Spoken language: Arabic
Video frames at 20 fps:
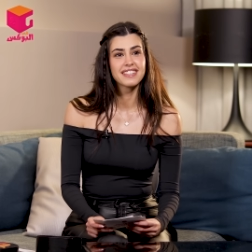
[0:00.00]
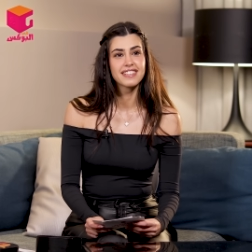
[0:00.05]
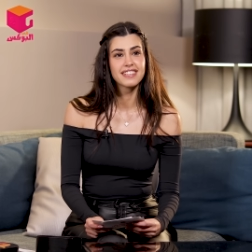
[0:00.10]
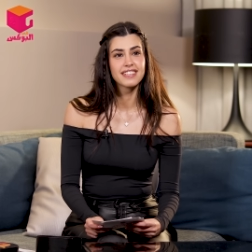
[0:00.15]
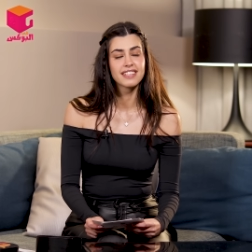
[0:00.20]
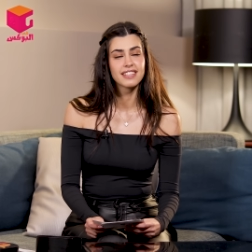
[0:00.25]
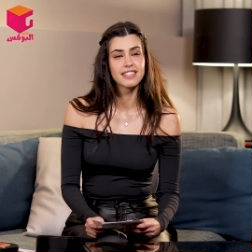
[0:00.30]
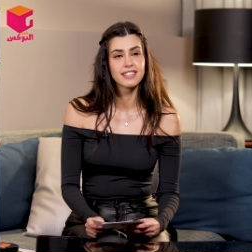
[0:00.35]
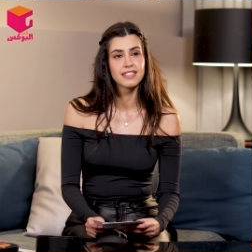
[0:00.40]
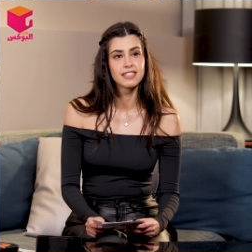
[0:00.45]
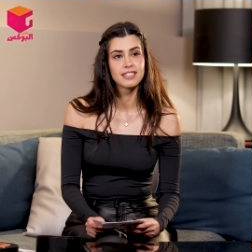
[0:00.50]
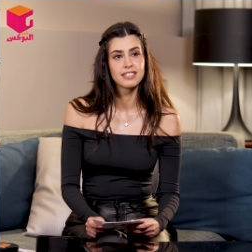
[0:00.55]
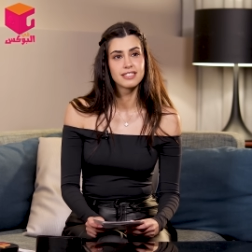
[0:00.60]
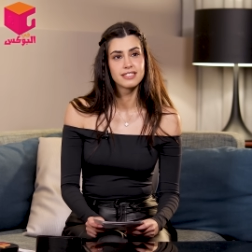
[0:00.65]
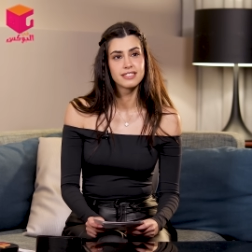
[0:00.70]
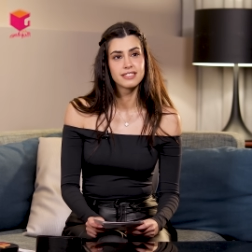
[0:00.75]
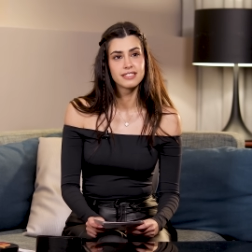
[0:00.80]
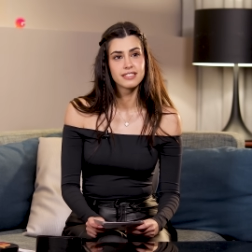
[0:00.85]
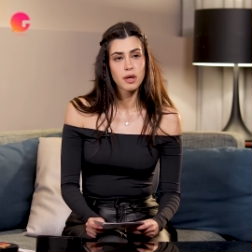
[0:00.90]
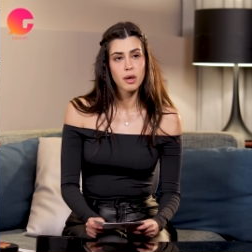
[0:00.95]
أنت شخص
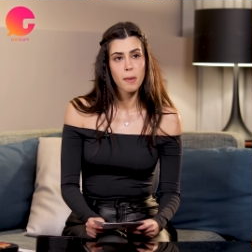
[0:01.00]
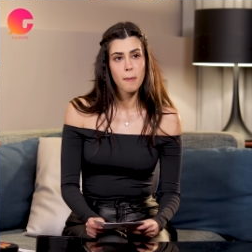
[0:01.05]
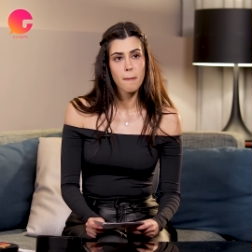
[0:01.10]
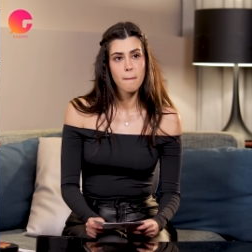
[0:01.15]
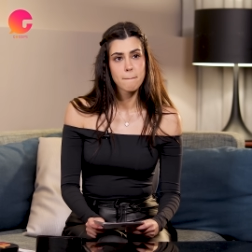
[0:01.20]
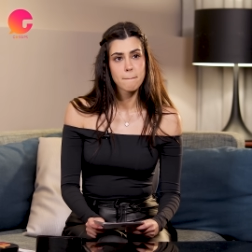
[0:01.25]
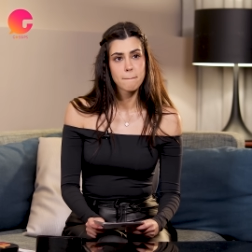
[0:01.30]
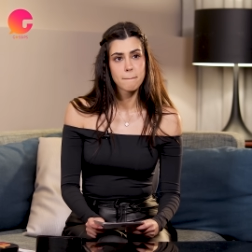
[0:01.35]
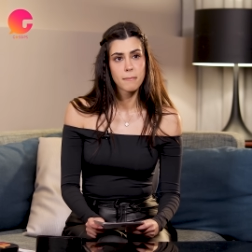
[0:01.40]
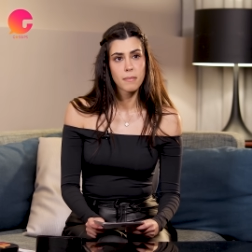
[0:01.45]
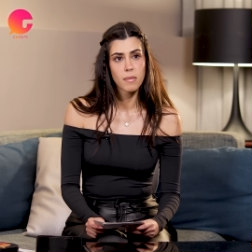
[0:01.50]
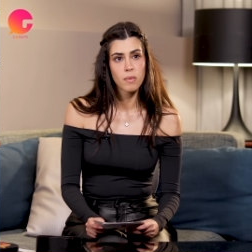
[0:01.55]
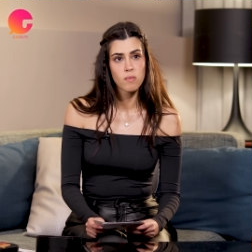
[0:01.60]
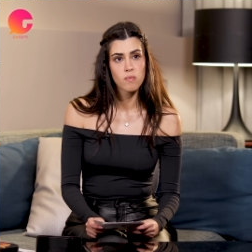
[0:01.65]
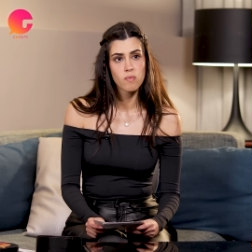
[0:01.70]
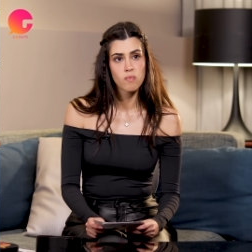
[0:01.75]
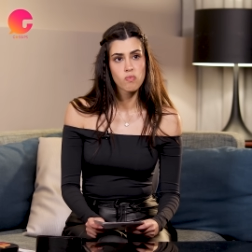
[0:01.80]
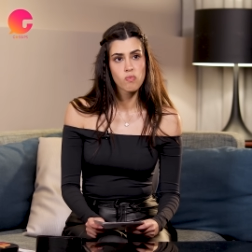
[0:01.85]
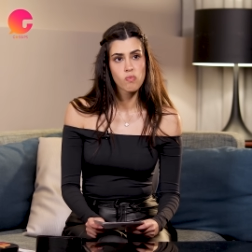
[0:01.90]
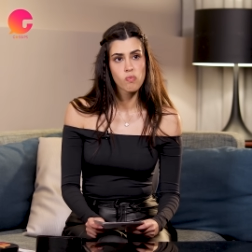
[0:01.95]
انطوائي أنت حابة
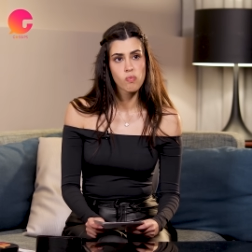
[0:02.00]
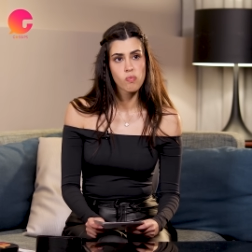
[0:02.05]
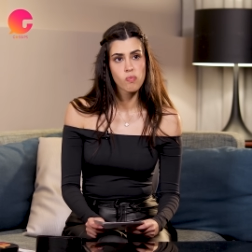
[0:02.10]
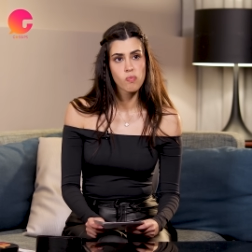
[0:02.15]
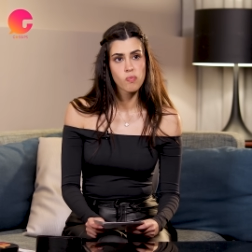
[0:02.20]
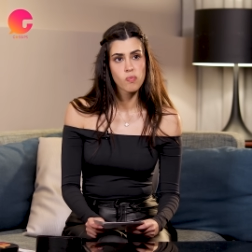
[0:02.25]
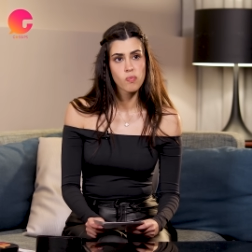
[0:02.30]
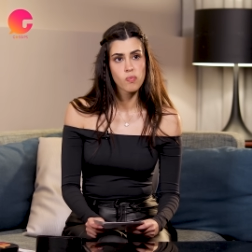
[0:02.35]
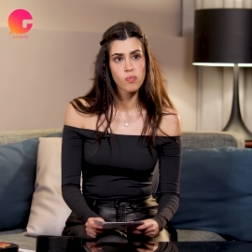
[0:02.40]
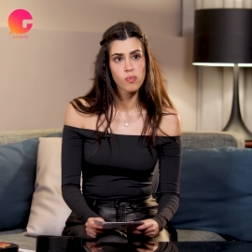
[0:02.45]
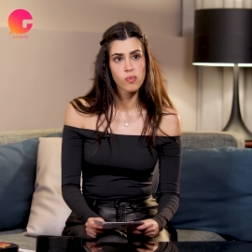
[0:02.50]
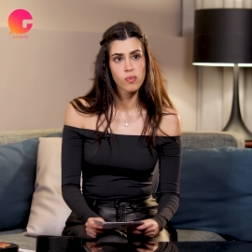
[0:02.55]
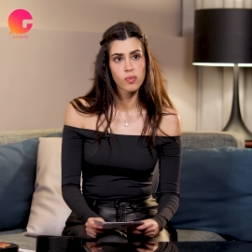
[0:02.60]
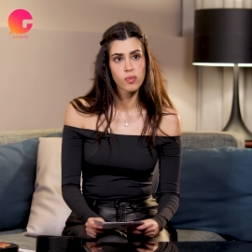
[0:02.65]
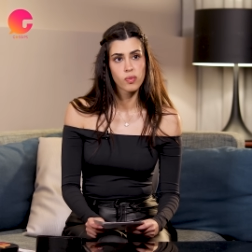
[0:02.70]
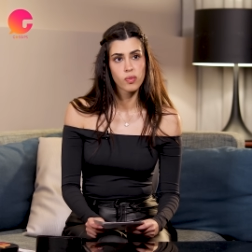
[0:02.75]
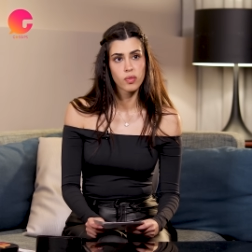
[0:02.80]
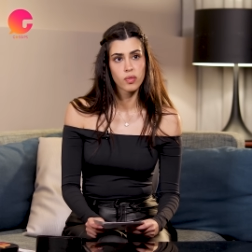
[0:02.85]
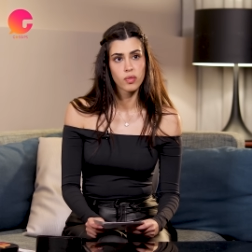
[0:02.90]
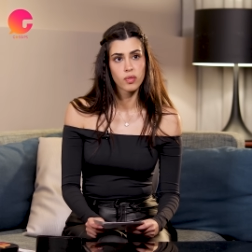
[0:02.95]
ده ومش مش
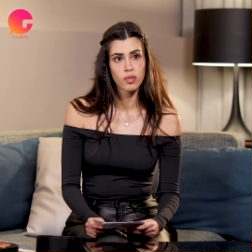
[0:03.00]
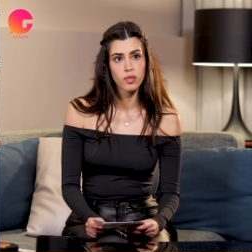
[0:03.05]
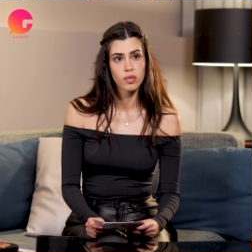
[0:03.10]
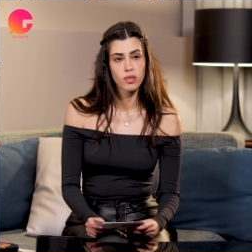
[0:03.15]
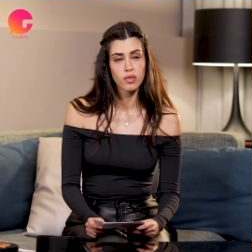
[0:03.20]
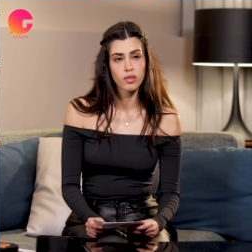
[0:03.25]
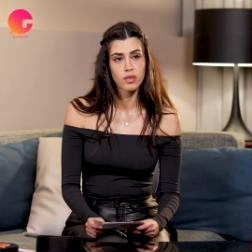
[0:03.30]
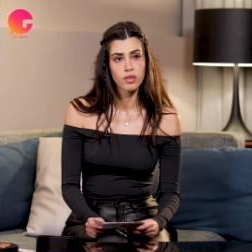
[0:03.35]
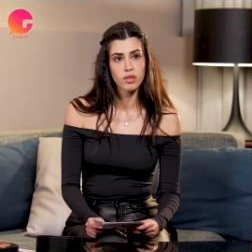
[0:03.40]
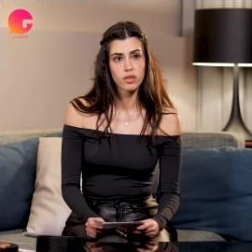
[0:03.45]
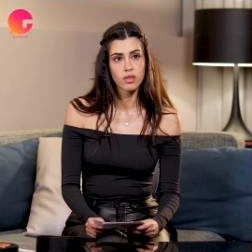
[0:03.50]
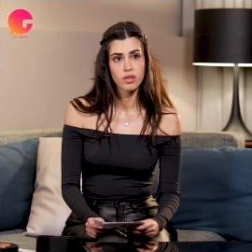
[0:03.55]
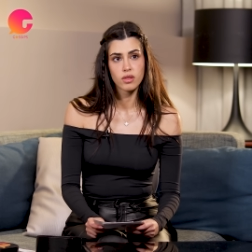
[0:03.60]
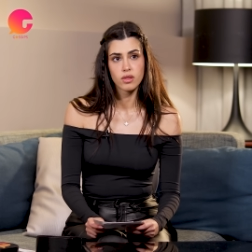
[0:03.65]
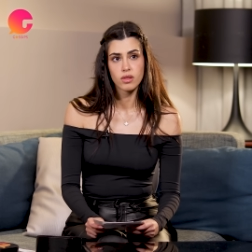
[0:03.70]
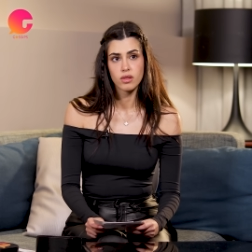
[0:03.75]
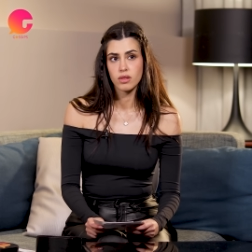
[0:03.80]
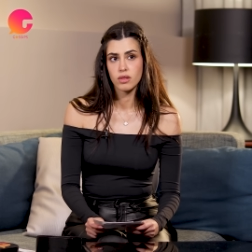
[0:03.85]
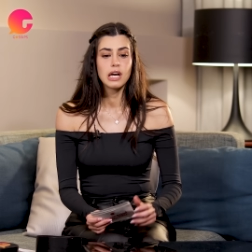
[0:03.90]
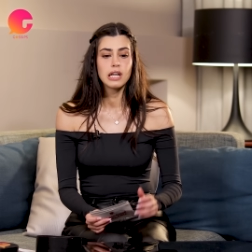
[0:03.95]
عايزة تكوني اجتماعية بقى
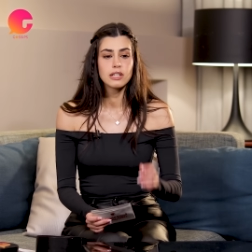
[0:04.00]
وكده